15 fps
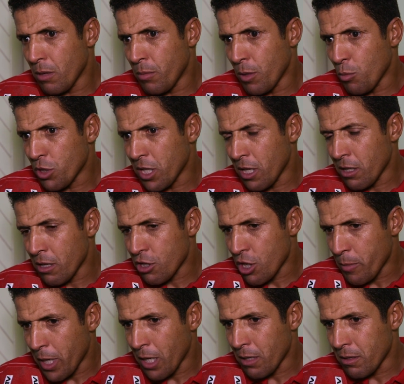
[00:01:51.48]
بالمسانده
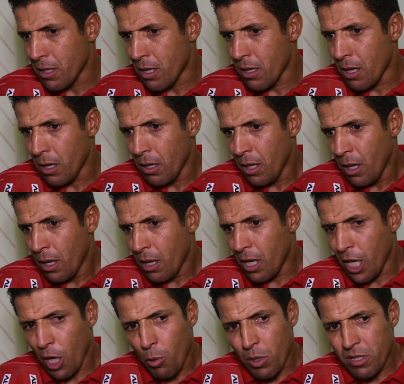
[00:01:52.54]
للجماهير ديالنا
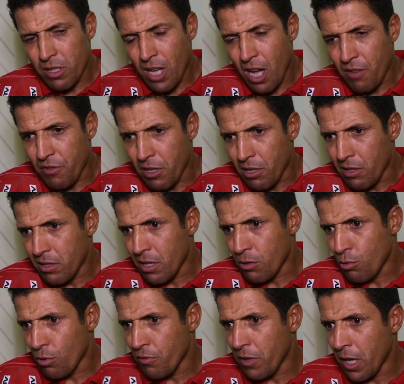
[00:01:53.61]
الاخوان الصحفيين اللي
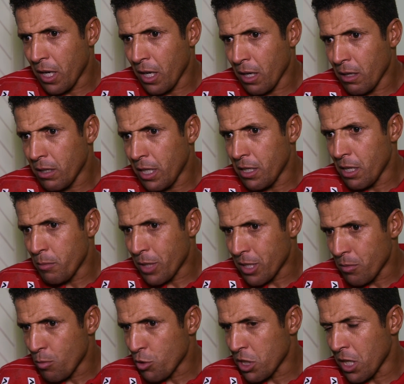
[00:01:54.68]
ساندوا الفريق يعني
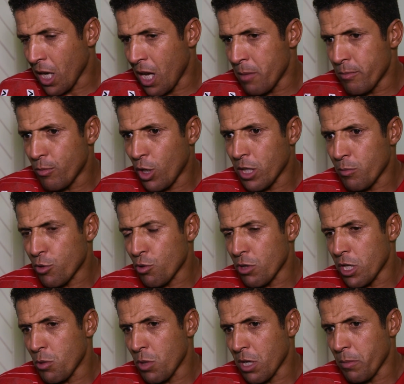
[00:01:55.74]
المكتب المسير قام بواحد المجهود
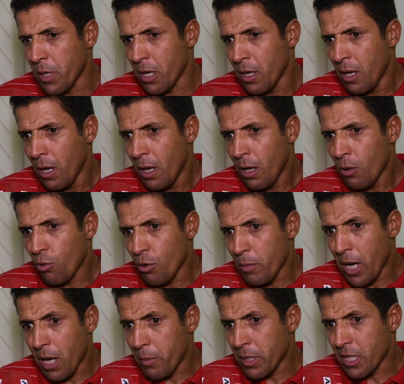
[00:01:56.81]
اللي هو كبير
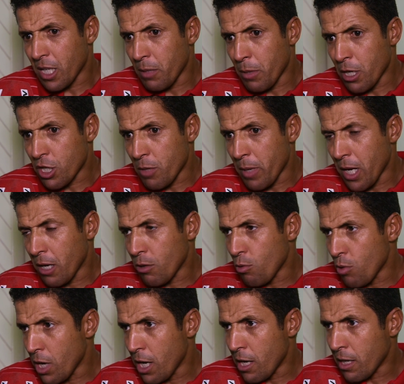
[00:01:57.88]
والمغاربه تقريبا الجماهير
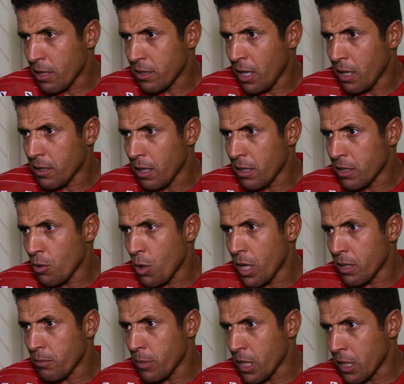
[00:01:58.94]
كلها اللي كانت حاضره
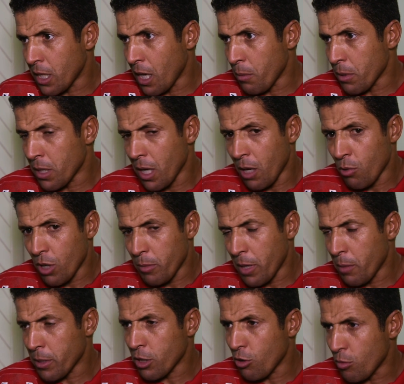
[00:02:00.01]
سواء من الدار البيضاء او من
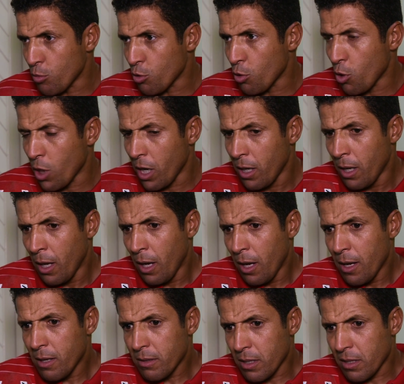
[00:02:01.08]
الرباط او المدن الاخرى
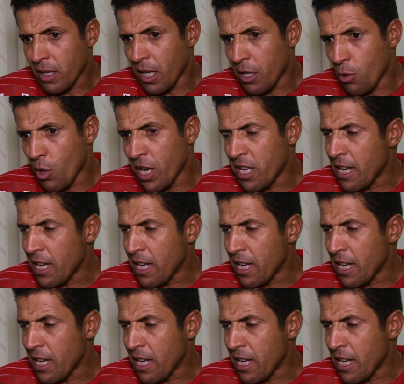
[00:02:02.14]
تنظن انه